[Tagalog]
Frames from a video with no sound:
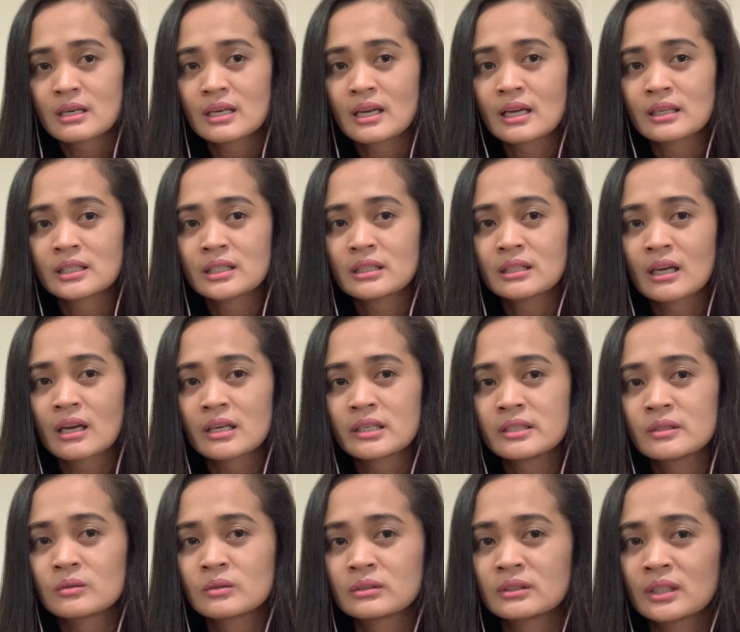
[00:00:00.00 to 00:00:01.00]
lagi
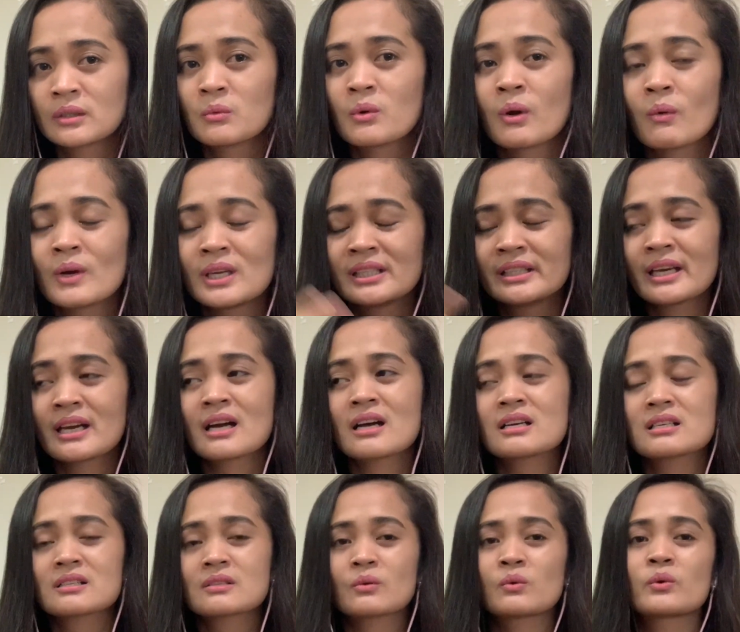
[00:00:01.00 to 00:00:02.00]
tayong
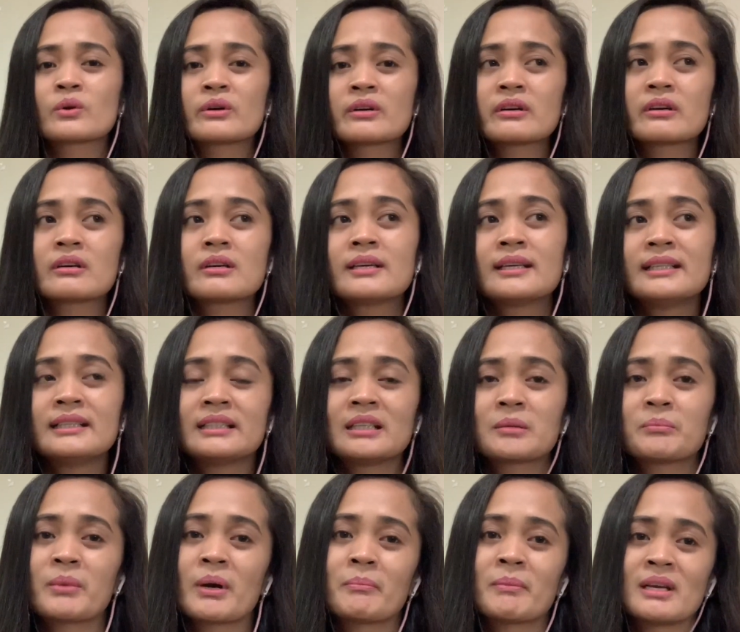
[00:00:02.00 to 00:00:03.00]
nagwawaldas or
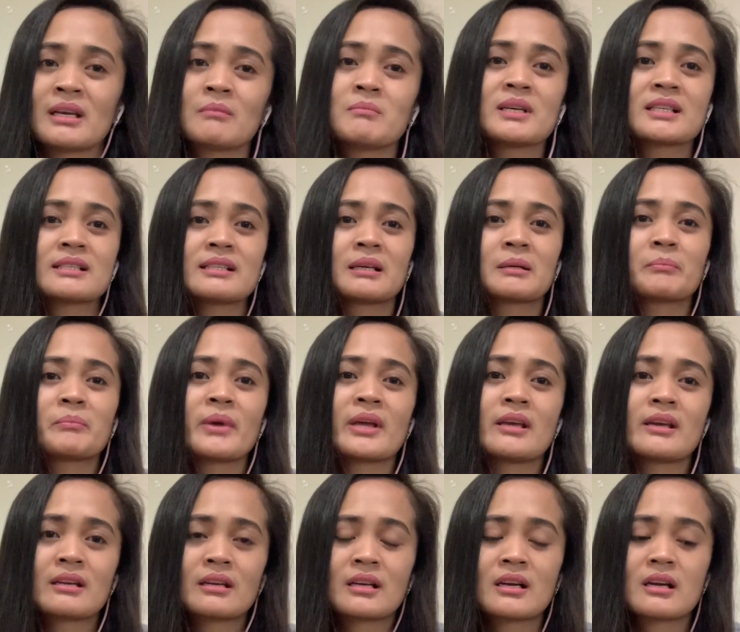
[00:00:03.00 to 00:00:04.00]
nagpapalabas ng
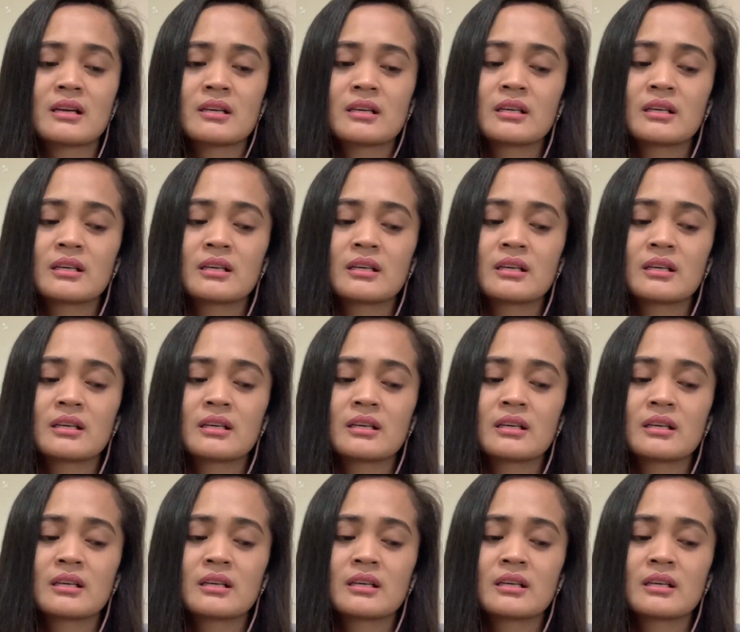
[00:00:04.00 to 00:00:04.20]
pera.